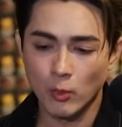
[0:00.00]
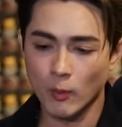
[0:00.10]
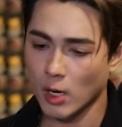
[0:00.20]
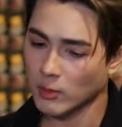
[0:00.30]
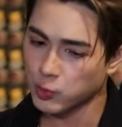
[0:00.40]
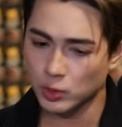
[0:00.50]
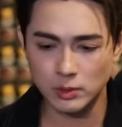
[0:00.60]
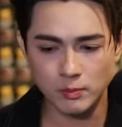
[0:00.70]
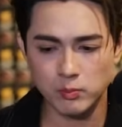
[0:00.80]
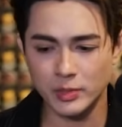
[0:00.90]
ผมออกมาพูด
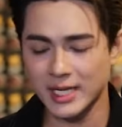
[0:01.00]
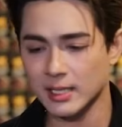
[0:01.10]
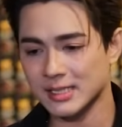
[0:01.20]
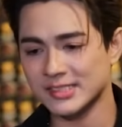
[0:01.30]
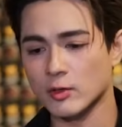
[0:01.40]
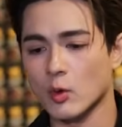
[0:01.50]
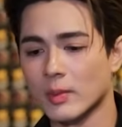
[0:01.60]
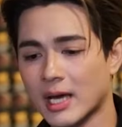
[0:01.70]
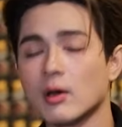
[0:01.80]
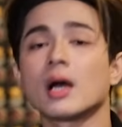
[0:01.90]
ในในสิ่งของผ
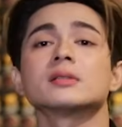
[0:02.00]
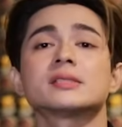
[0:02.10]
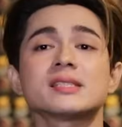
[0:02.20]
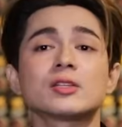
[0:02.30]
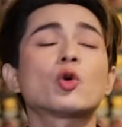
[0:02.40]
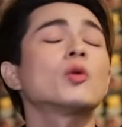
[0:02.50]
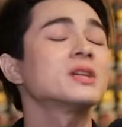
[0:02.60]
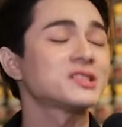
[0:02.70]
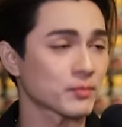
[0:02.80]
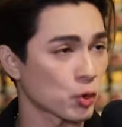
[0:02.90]
มแล้วจริงๆทุกคน
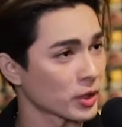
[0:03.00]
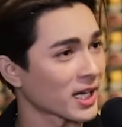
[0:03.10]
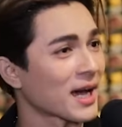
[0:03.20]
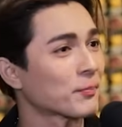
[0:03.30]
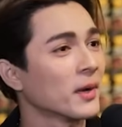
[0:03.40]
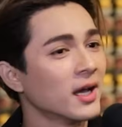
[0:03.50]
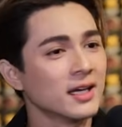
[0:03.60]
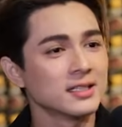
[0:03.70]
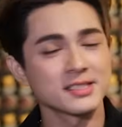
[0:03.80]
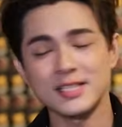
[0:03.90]
มีสิทธิ์พูดนะครับ
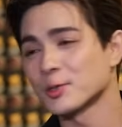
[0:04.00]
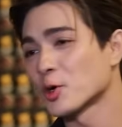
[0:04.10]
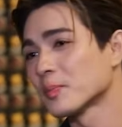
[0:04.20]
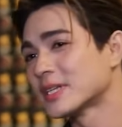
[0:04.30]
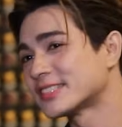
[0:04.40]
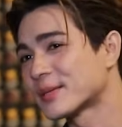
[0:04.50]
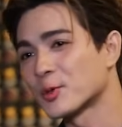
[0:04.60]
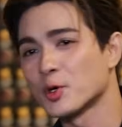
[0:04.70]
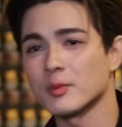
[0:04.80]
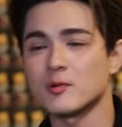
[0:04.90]
จริงๆทุกคนมีสิทธิ์
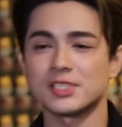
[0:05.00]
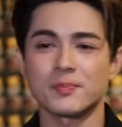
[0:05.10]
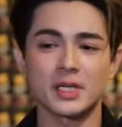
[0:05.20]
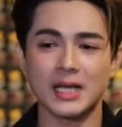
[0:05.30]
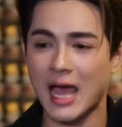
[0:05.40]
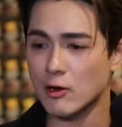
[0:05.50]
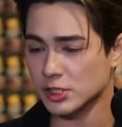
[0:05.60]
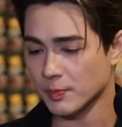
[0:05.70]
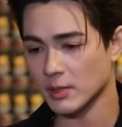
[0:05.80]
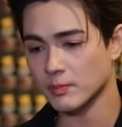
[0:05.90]
พูดไม่ว่าจะเป็นเขา
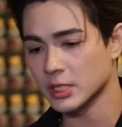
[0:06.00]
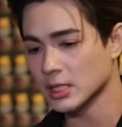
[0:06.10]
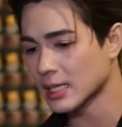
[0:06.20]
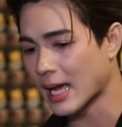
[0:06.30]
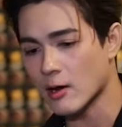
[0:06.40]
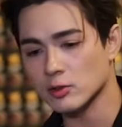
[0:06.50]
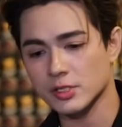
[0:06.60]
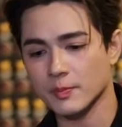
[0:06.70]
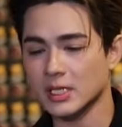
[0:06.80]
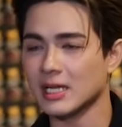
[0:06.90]
จะเป็นเพื่อนเขา
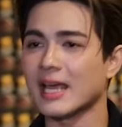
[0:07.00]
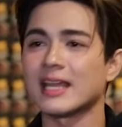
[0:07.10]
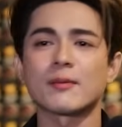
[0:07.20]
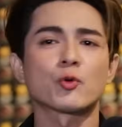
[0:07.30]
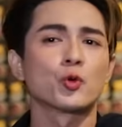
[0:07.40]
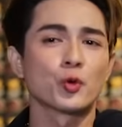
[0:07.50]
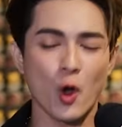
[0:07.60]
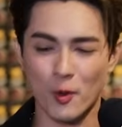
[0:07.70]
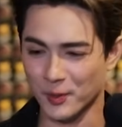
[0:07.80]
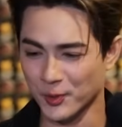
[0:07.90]
จะเป็นอะไรนะครับคุณ
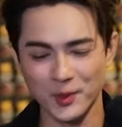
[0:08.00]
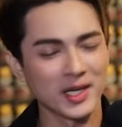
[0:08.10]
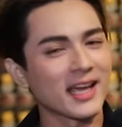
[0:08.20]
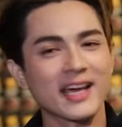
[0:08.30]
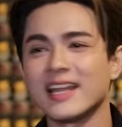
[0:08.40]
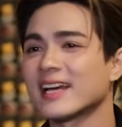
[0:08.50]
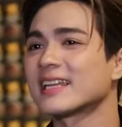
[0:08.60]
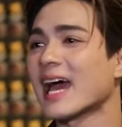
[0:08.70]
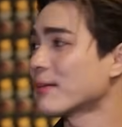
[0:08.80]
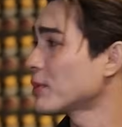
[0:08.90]
ออกมาพูดอะไรอะไรก็
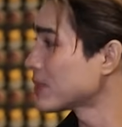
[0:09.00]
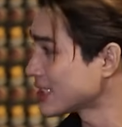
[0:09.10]
ได้มัน